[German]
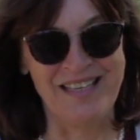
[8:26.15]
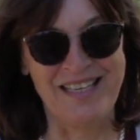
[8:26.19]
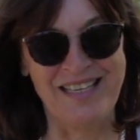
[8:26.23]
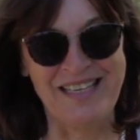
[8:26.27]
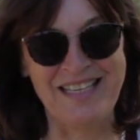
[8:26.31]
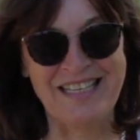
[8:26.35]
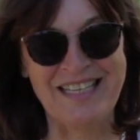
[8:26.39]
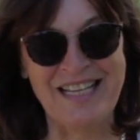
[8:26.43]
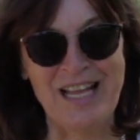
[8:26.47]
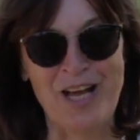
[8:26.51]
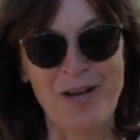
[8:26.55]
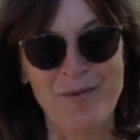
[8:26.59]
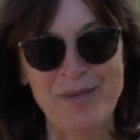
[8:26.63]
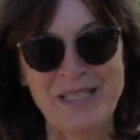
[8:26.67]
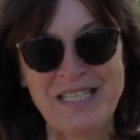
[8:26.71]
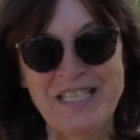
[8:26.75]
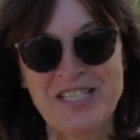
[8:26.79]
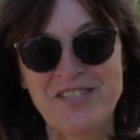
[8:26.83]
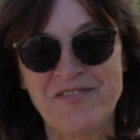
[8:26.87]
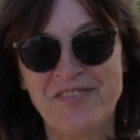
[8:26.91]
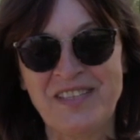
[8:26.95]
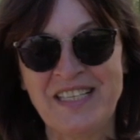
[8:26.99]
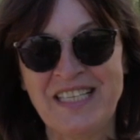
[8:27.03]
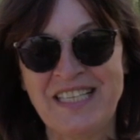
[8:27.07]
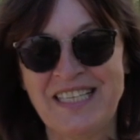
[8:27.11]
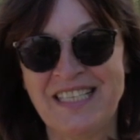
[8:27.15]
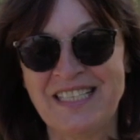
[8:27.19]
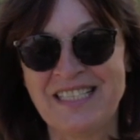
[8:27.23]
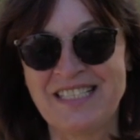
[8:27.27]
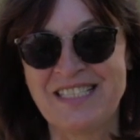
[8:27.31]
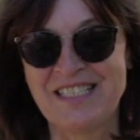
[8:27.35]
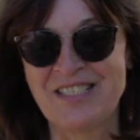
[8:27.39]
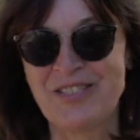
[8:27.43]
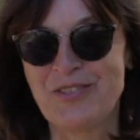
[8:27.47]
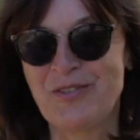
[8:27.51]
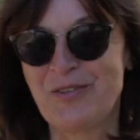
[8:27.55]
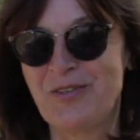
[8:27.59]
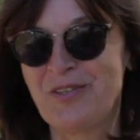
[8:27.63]
Ich glaube, dass wir
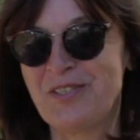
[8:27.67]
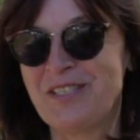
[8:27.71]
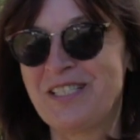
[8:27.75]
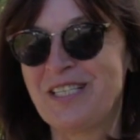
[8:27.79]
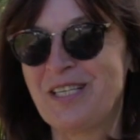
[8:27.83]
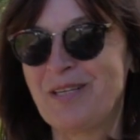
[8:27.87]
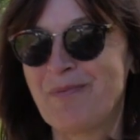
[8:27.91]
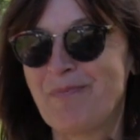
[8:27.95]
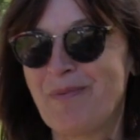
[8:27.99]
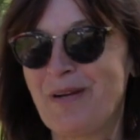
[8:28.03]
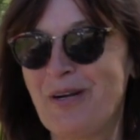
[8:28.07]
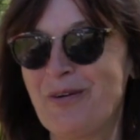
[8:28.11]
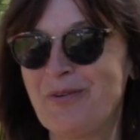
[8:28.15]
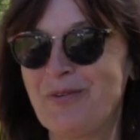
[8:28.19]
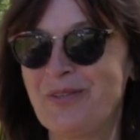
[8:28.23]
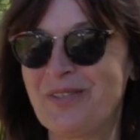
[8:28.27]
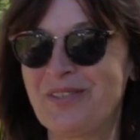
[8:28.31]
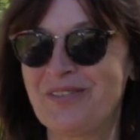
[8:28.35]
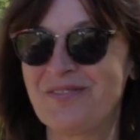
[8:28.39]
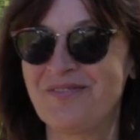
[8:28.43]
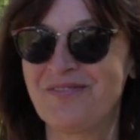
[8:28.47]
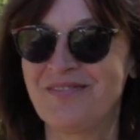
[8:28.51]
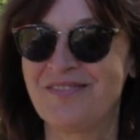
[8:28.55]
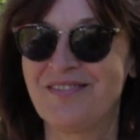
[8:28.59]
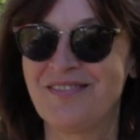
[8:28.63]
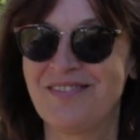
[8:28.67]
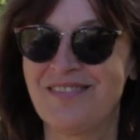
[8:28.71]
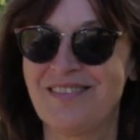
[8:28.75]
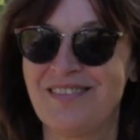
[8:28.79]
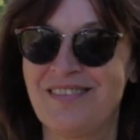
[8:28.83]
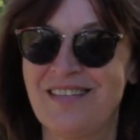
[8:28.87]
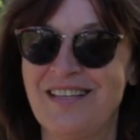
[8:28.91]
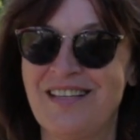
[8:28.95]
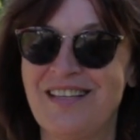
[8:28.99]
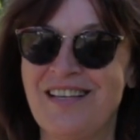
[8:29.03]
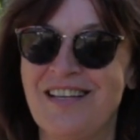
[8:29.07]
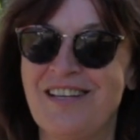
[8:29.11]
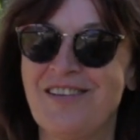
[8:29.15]
Hirten nötig brauchen,
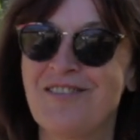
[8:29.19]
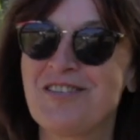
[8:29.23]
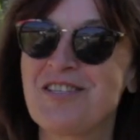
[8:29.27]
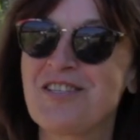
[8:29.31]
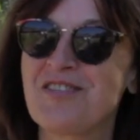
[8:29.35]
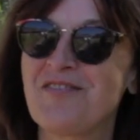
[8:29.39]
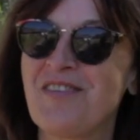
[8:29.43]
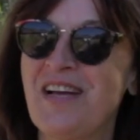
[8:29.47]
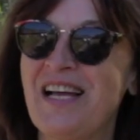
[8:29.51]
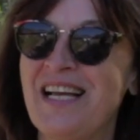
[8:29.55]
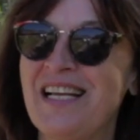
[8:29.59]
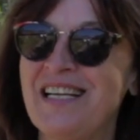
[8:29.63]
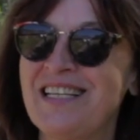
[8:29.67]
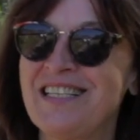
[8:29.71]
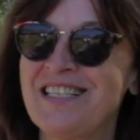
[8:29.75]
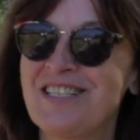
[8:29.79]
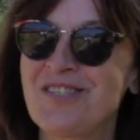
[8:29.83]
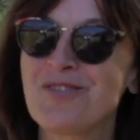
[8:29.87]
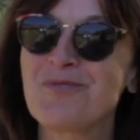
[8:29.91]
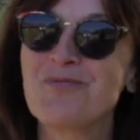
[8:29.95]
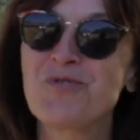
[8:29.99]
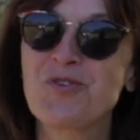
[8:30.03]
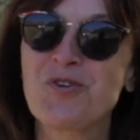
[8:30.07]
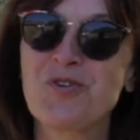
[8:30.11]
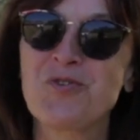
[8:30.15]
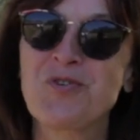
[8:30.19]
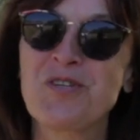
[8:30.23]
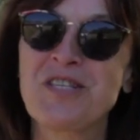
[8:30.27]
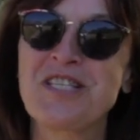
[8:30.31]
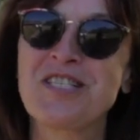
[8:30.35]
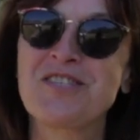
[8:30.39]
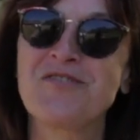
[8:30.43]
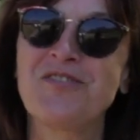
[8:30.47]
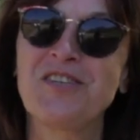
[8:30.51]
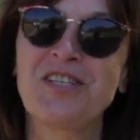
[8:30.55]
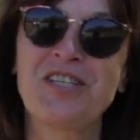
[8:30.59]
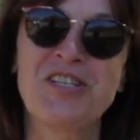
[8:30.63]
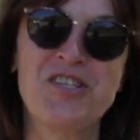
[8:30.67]
und zwar zum
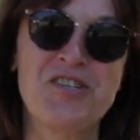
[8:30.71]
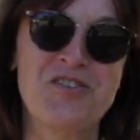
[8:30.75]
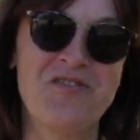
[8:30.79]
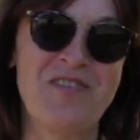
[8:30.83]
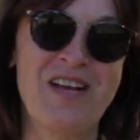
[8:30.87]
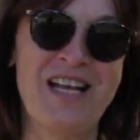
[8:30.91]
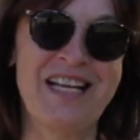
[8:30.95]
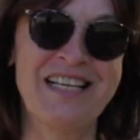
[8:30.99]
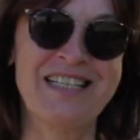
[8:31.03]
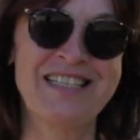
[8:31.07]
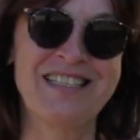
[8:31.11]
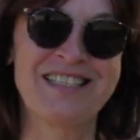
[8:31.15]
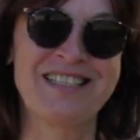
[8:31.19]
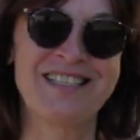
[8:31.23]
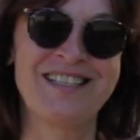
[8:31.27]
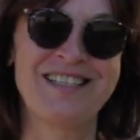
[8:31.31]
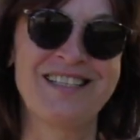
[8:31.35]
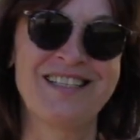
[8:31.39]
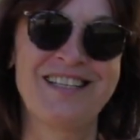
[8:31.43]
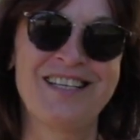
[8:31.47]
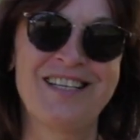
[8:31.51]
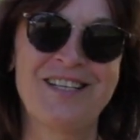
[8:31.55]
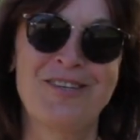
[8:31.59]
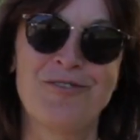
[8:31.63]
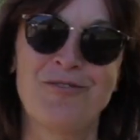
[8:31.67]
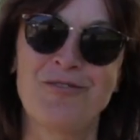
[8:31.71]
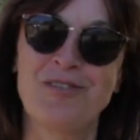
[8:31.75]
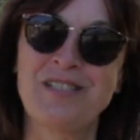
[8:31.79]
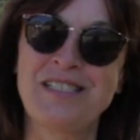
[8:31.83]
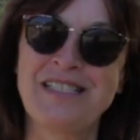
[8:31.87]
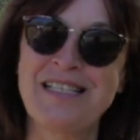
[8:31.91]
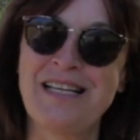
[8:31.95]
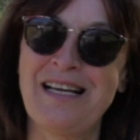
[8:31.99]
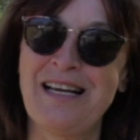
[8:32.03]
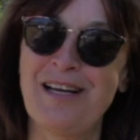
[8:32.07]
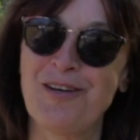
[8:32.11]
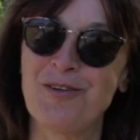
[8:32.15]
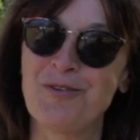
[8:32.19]
Schutz für die Schwachen und
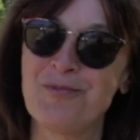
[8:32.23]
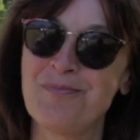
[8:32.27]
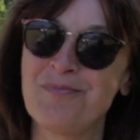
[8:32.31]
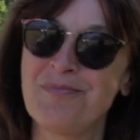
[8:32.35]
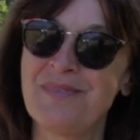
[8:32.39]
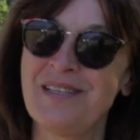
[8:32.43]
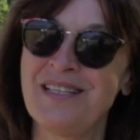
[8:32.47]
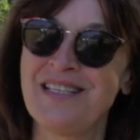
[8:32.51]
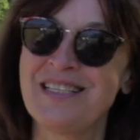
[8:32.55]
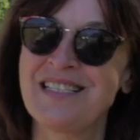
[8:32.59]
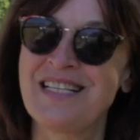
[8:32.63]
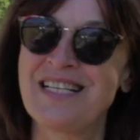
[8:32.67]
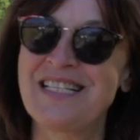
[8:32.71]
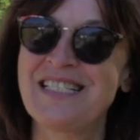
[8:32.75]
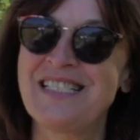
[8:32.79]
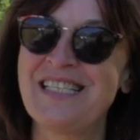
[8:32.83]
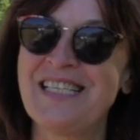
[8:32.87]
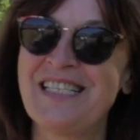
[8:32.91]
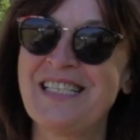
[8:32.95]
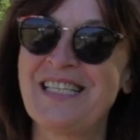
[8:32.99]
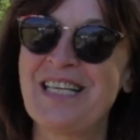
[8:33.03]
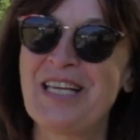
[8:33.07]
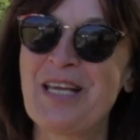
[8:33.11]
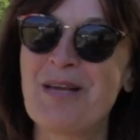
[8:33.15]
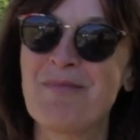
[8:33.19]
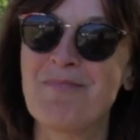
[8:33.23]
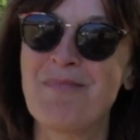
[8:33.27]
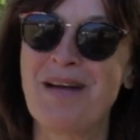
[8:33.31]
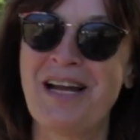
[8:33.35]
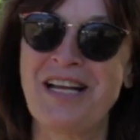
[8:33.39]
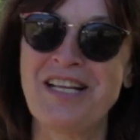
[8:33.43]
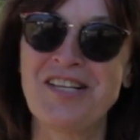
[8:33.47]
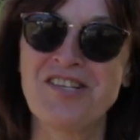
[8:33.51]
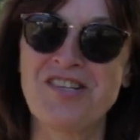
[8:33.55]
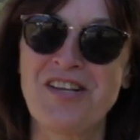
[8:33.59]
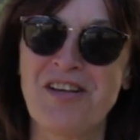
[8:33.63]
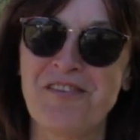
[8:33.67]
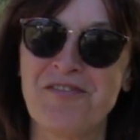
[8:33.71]
darum, dass nicht die
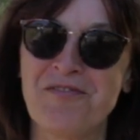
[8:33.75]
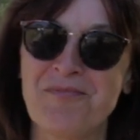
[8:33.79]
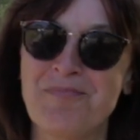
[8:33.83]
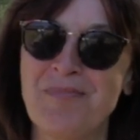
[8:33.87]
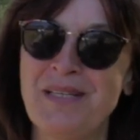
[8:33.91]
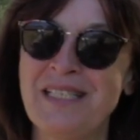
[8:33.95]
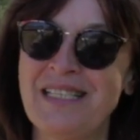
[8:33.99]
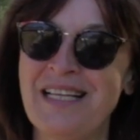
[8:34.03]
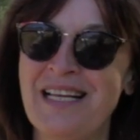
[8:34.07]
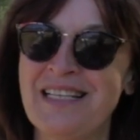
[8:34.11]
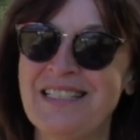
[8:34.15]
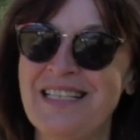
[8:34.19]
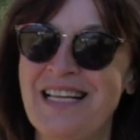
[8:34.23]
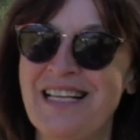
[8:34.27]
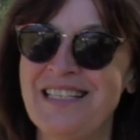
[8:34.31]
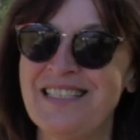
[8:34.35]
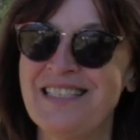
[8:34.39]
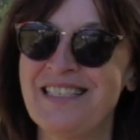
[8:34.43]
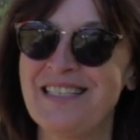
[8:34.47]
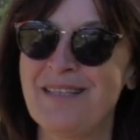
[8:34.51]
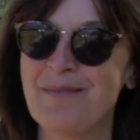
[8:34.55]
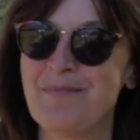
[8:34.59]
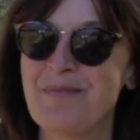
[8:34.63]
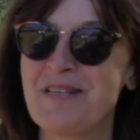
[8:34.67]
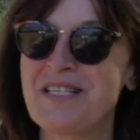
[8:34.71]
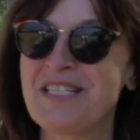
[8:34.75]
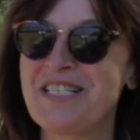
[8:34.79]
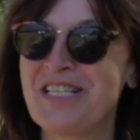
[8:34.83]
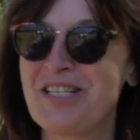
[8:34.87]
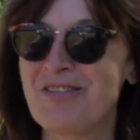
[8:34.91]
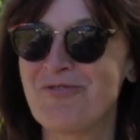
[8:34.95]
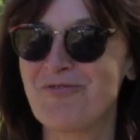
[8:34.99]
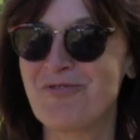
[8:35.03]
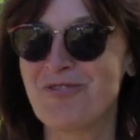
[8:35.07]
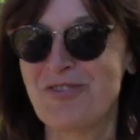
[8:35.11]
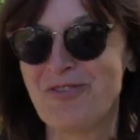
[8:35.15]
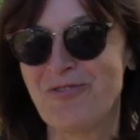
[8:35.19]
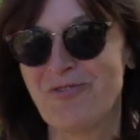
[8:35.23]
Gemeinschaft miteinander
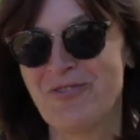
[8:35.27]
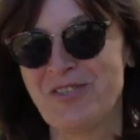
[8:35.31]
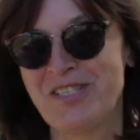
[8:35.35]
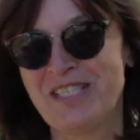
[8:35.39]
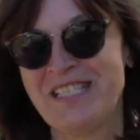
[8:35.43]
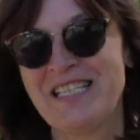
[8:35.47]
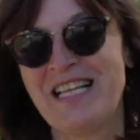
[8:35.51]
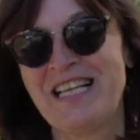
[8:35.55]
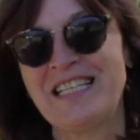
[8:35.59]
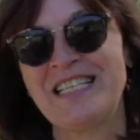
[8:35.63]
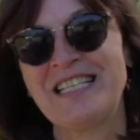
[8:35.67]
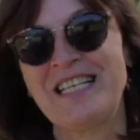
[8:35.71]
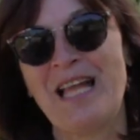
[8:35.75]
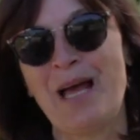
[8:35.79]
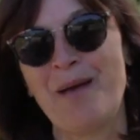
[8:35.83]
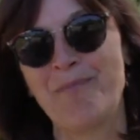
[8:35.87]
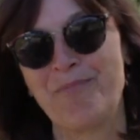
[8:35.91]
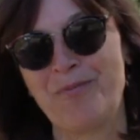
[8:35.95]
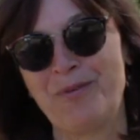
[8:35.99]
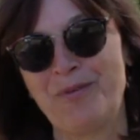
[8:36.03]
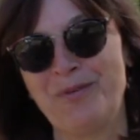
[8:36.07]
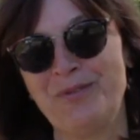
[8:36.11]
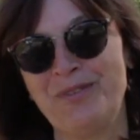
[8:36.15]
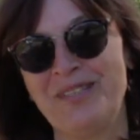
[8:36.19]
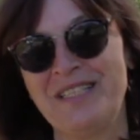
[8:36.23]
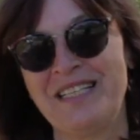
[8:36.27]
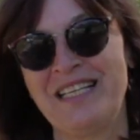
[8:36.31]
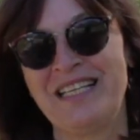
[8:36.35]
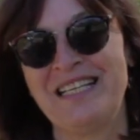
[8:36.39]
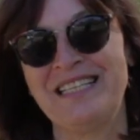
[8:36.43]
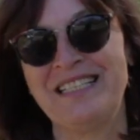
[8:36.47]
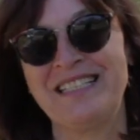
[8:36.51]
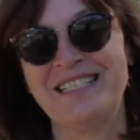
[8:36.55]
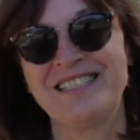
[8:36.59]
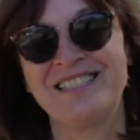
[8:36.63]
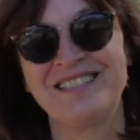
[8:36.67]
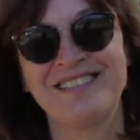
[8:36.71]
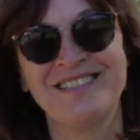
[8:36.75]
besinnungslos in einen Abgrund
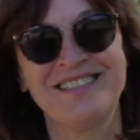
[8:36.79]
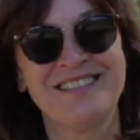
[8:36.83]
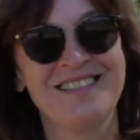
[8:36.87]
rennt.